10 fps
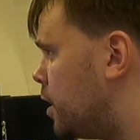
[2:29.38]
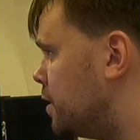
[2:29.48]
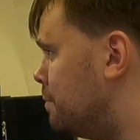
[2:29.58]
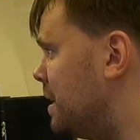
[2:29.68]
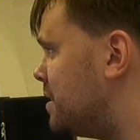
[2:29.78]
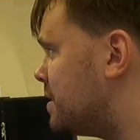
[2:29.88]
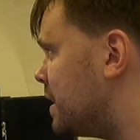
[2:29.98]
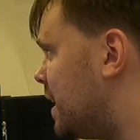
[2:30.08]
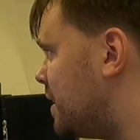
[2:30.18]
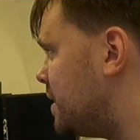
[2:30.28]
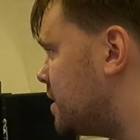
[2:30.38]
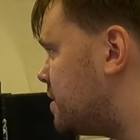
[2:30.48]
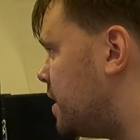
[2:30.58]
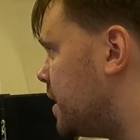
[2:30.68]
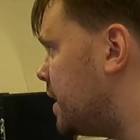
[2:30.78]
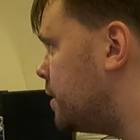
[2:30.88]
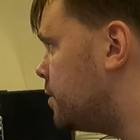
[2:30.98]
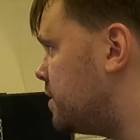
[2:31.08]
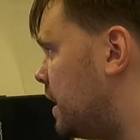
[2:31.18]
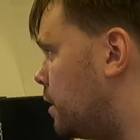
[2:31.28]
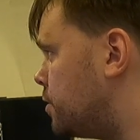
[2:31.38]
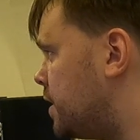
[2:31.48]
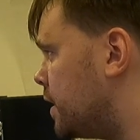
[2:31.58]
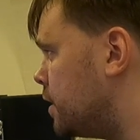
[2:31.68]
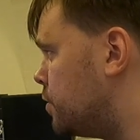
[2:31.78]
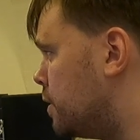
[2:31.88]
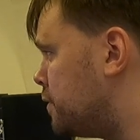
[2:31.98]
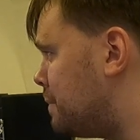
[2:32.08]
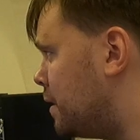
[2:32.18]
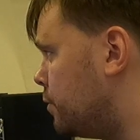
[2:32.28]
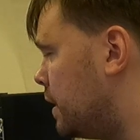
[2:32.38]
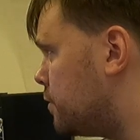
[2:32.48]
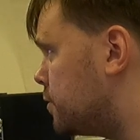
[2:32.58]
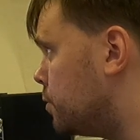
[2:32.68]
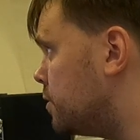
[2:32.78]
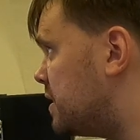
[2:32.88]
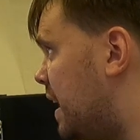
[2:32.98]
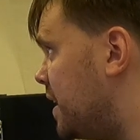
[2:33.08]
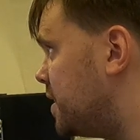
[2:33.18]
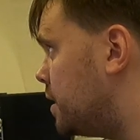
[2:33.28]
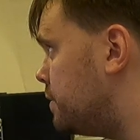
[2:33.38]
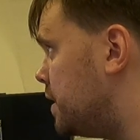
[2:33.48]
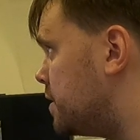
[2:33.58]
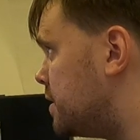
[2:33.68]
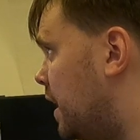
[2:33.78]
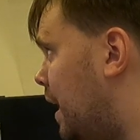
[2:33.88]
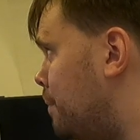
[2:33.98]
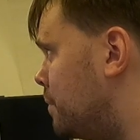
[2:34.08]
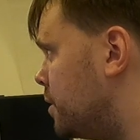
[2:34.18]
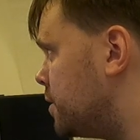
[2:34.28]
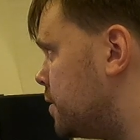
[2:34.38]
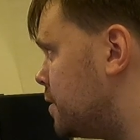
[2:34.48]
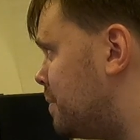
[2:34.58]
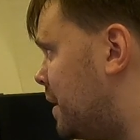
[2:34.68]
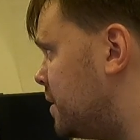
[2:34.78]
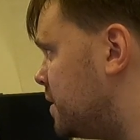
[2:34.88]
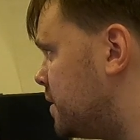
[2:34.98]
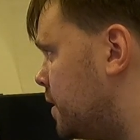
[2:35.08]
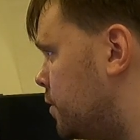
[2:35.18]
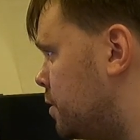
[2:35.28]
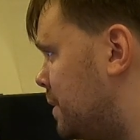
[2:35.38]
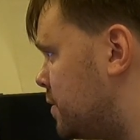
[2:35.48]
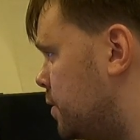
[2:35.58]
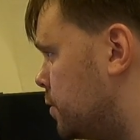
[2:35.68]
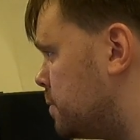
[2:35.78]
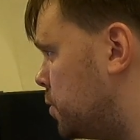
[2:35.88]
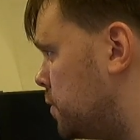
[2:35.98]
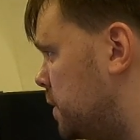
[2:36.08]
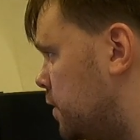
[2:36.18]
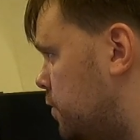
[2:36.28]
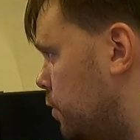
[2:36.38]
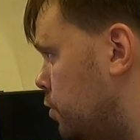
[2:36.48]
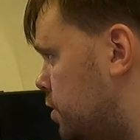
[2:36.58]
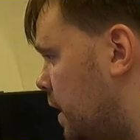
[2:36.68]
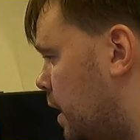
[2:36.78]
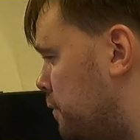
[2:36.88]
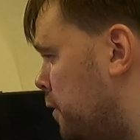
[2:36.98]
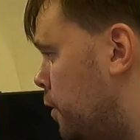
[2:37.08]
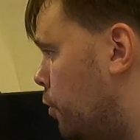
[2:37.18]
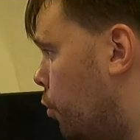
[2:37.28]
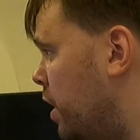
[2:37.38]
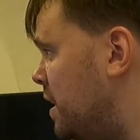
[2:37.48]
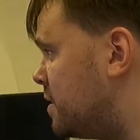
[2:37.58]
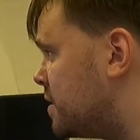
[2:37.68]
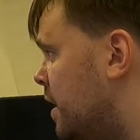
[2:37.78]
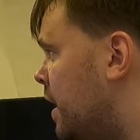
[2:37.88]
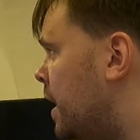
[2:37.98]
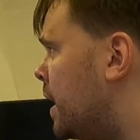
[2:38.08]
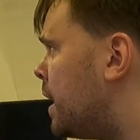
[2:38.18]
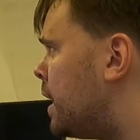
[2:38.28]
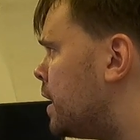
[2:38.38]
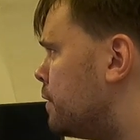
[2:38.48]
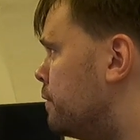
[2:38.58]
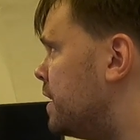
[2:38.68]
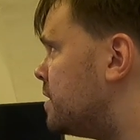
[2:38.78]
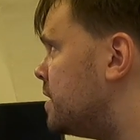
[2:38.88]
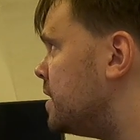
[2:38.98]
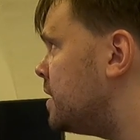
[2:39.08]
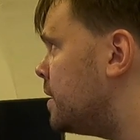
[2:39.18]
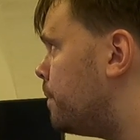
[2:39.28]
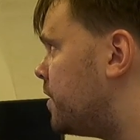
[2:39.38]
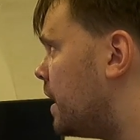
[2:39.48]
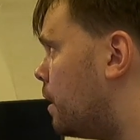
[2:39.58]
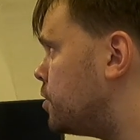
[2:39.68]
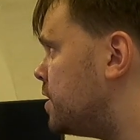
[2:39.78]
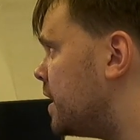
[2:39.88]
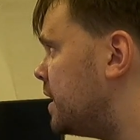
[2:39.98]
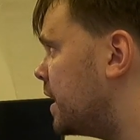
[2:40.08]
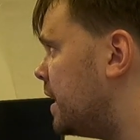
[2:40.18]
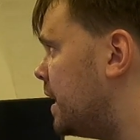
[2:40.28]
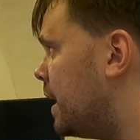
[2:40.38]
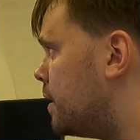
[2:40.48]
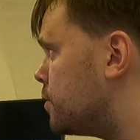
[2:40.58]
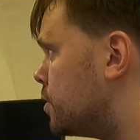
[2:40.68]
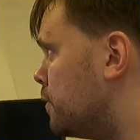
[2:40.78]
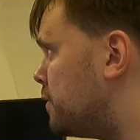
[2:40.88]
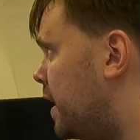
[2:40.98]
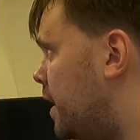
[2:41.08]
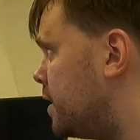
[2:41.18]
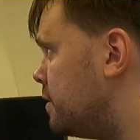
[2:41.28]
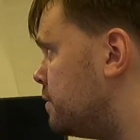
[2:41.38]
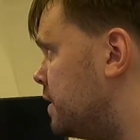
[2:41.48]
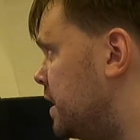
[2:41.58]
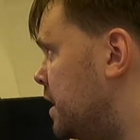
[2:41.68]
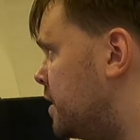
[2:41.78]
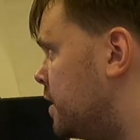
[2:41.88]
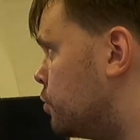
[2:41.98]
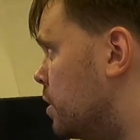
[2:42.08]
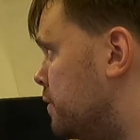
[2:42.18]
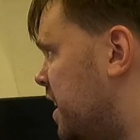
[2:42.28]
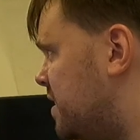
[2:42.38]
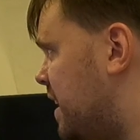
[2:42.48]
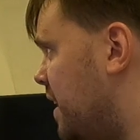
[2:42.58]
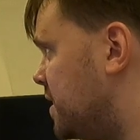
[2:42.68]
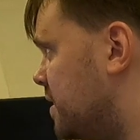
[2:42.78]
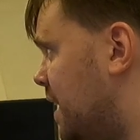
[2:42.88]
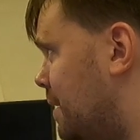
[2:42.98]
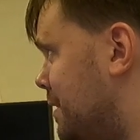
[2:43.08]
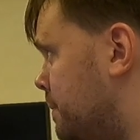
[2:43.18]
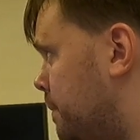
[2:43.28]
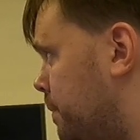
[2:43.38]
Und im Mixer kann ich jetzt hergehen und die Lautstärkenkurve manuell so zeichnen, wie ich sie haben möchte. Sobald ich den Automationsmodus wieder zurückstelle auf Read, wird sich der Lautstärkenregler so verhalten, wie ich die Kurve gezeichnet habe.